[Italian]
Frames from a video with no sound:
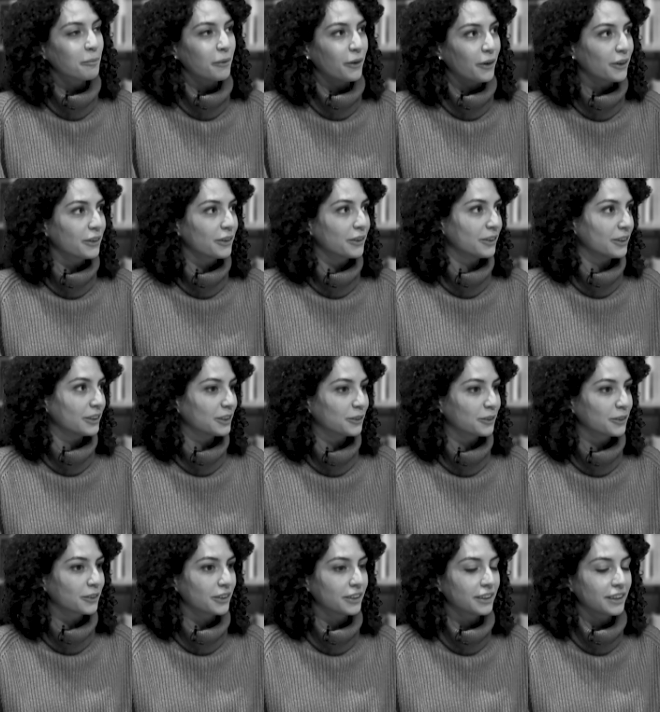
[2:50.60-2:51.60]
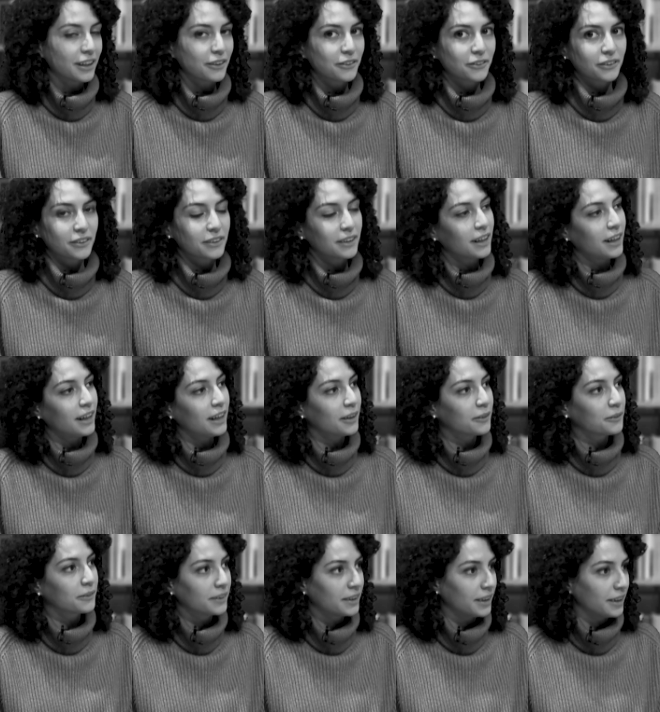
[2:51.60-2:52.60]
modo c'è un contatto tra
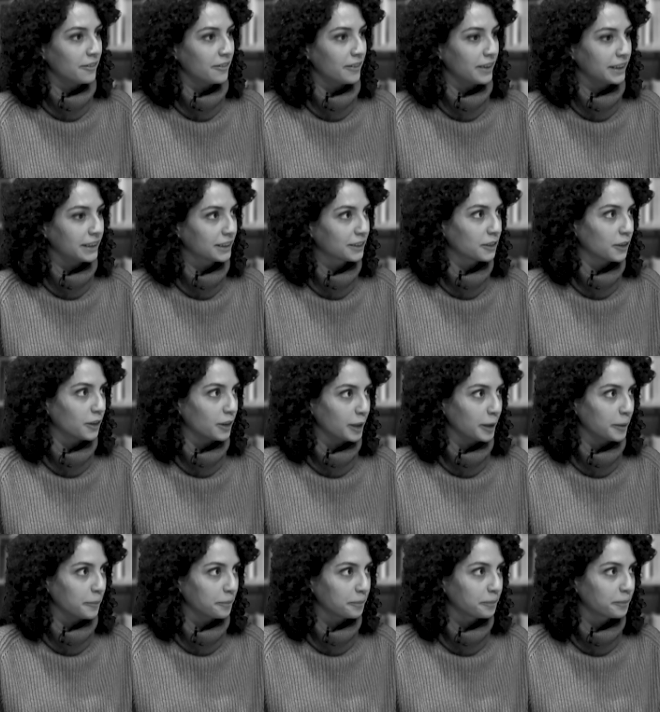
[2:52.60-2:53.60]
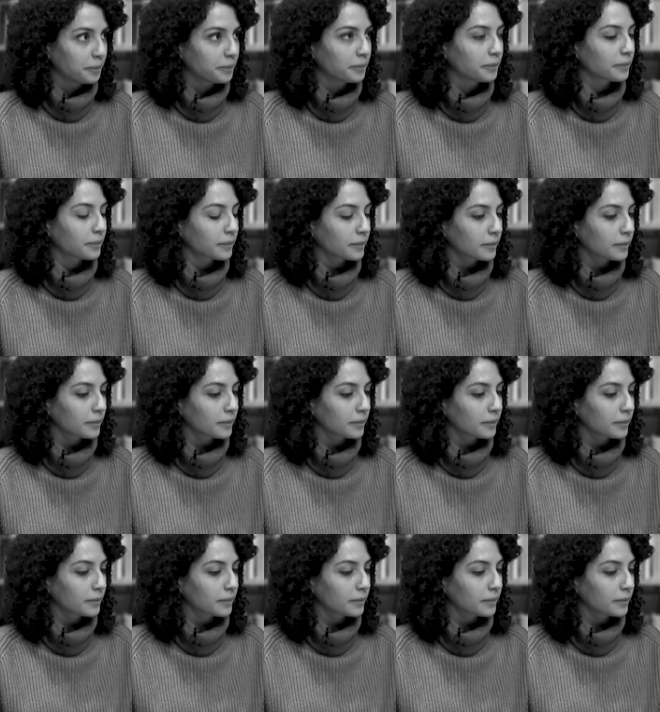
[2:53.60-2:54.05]
tutte le varie storie. Cosa